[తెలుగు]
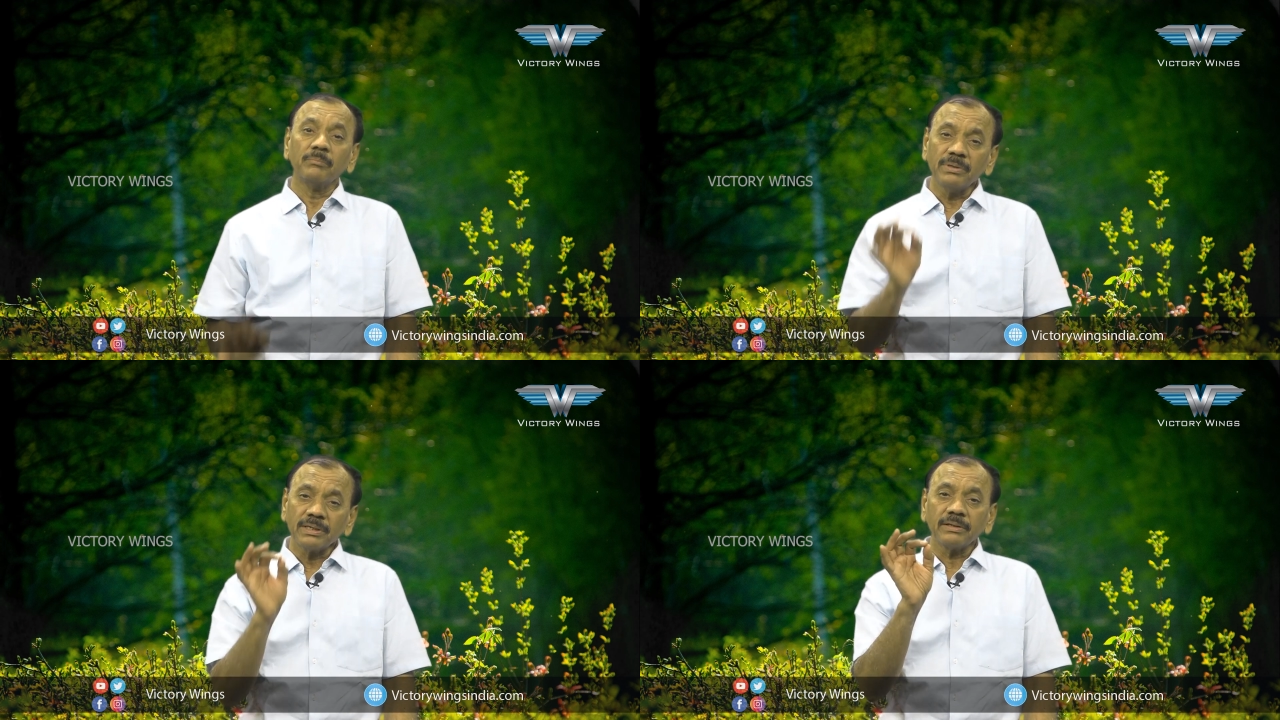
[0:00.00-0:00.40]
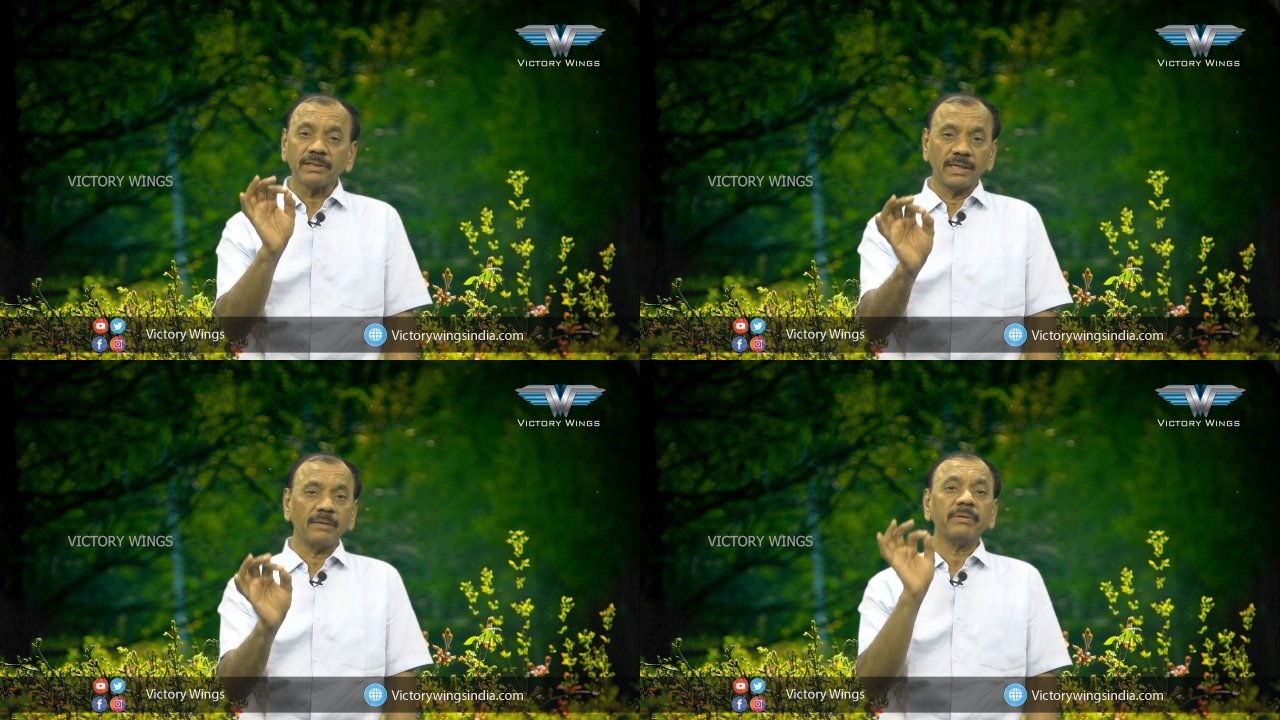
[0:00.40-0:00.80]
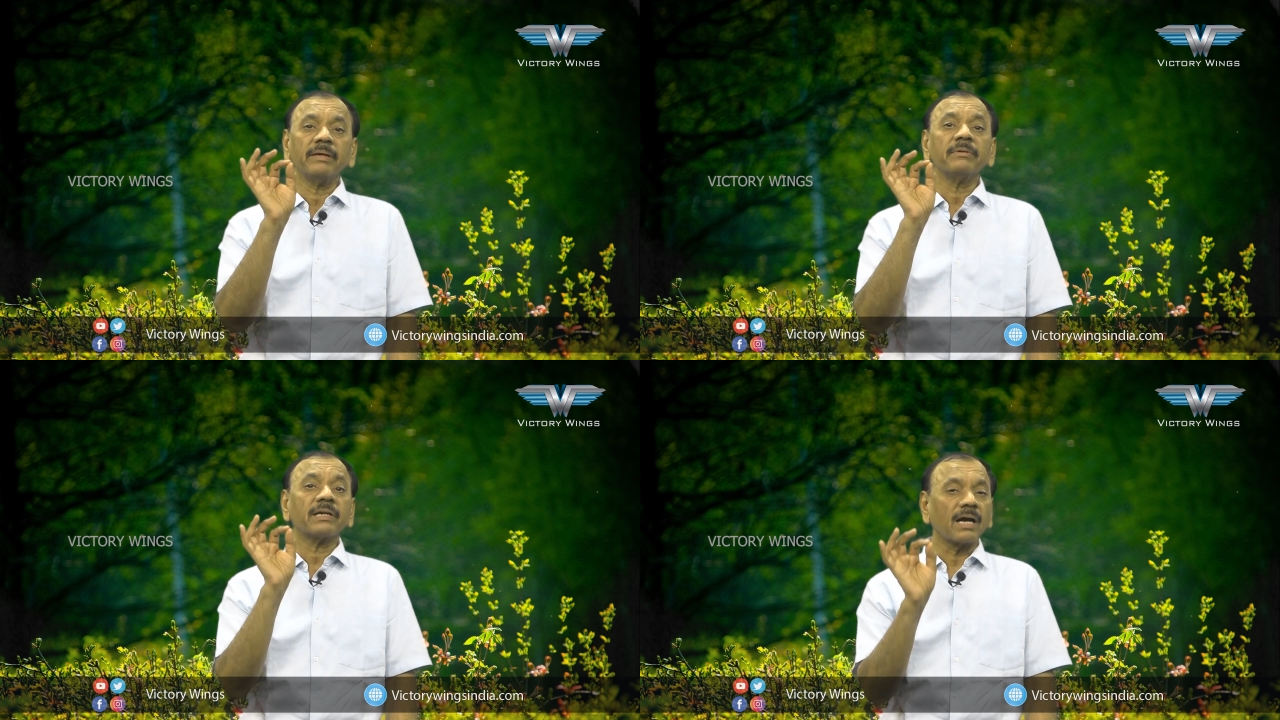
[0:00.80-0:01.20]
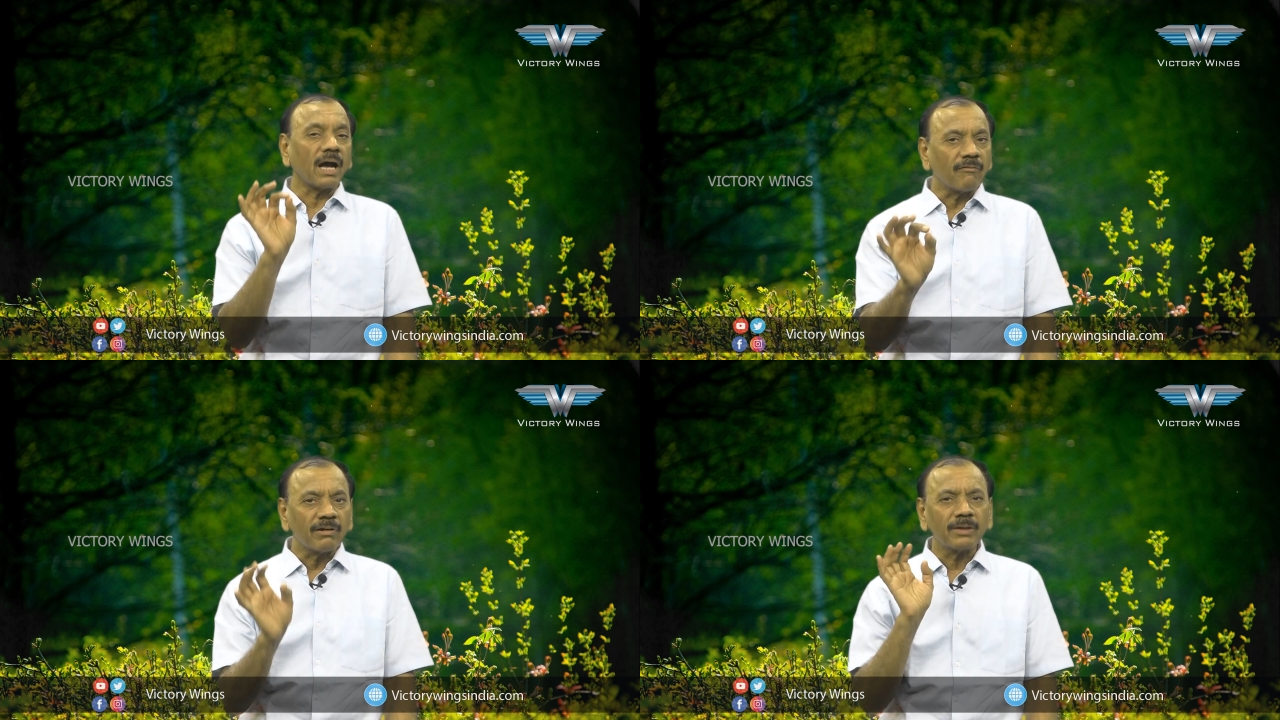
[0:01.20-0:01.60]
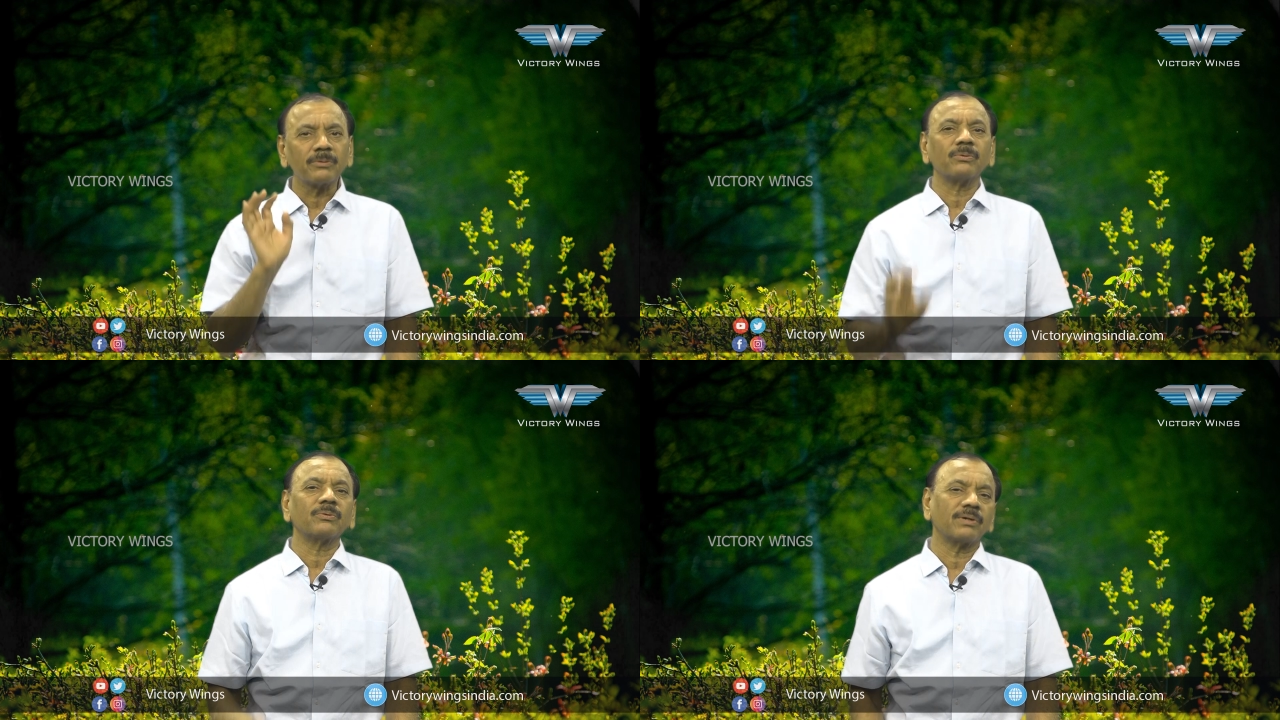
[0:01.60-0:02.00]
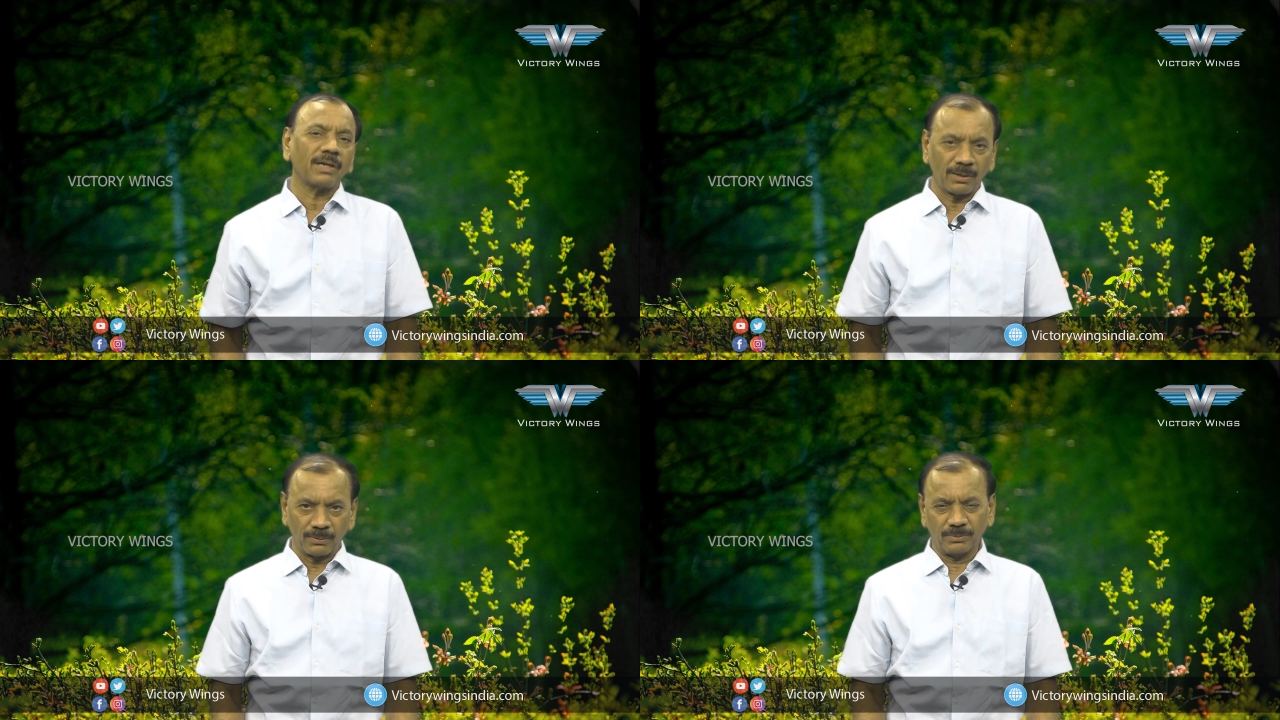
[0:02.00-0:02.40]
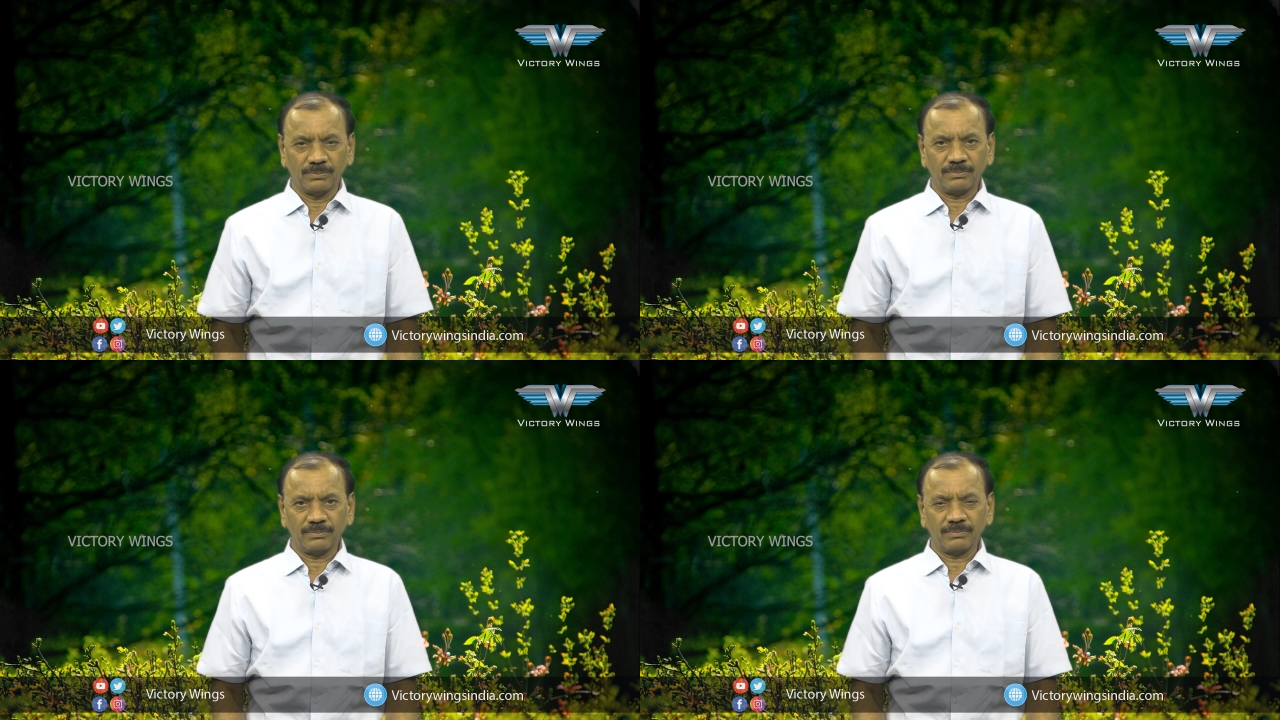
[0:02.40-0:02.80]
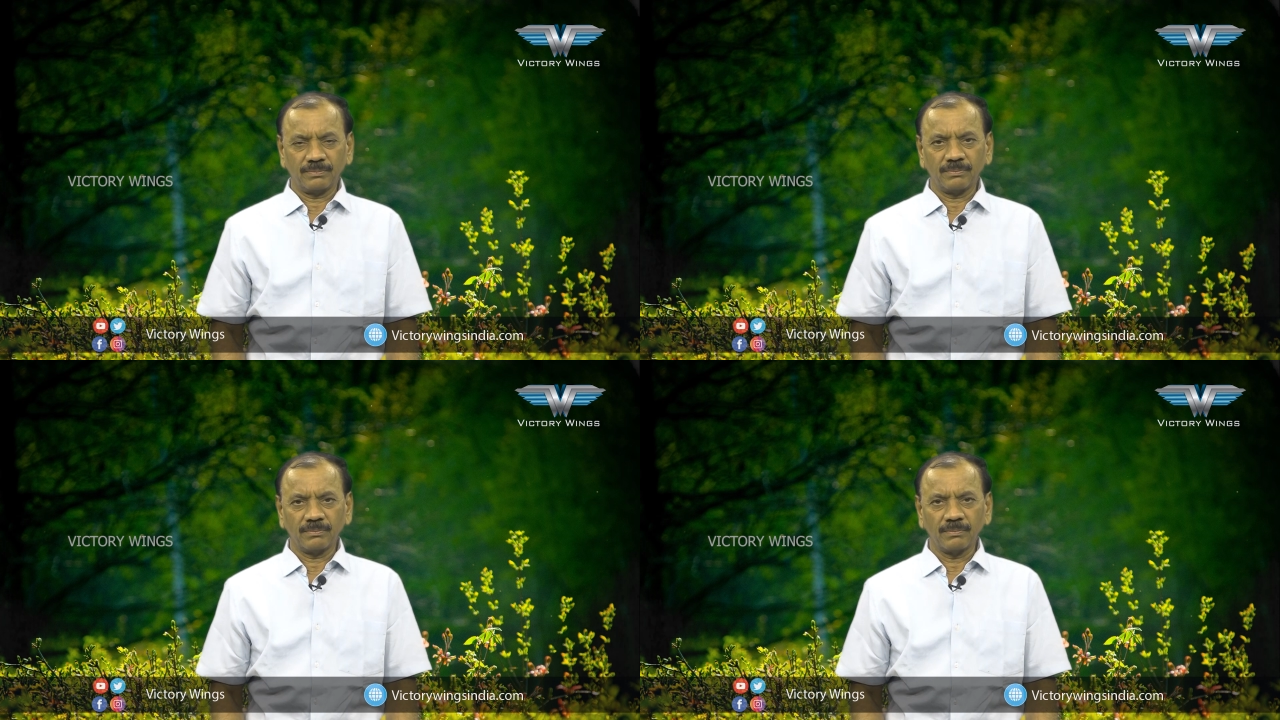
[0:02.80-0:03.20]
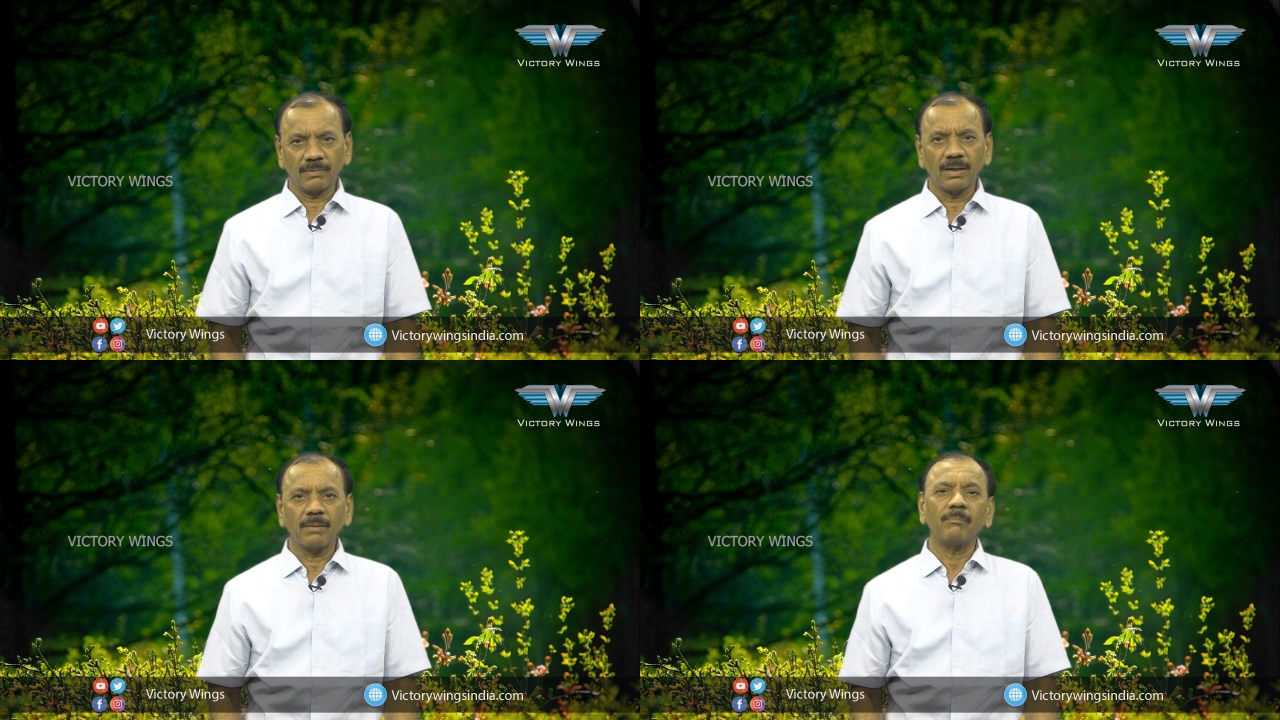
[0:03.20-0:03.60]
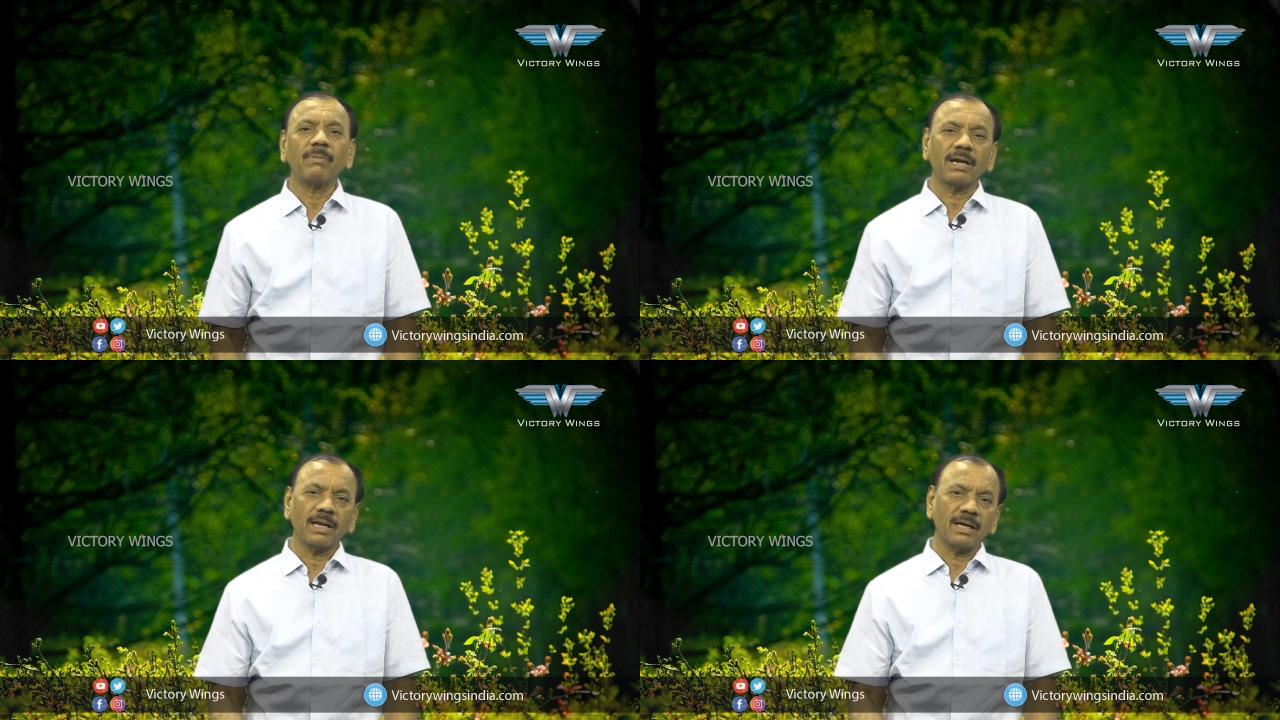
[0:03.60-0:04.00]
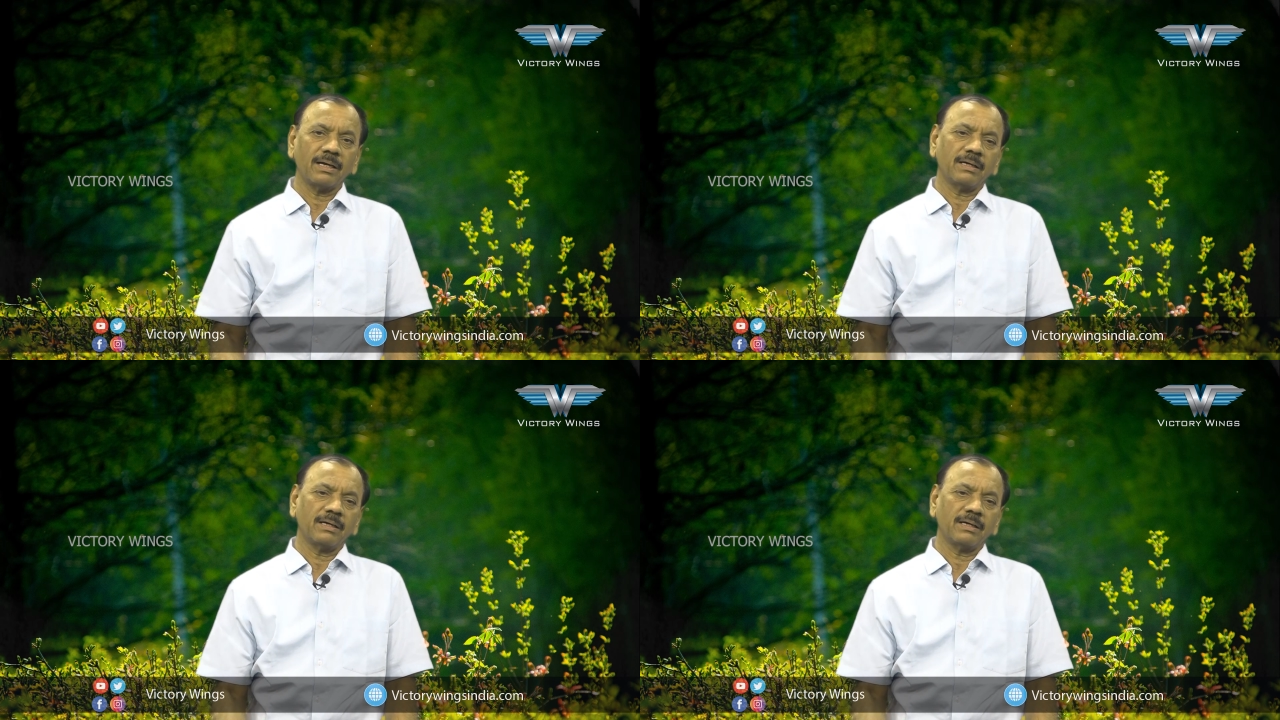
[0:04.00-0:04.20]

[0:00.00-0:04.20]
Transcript: మీకు ఏమేమి కావాలనుకుంటున్నారో మళ్ళా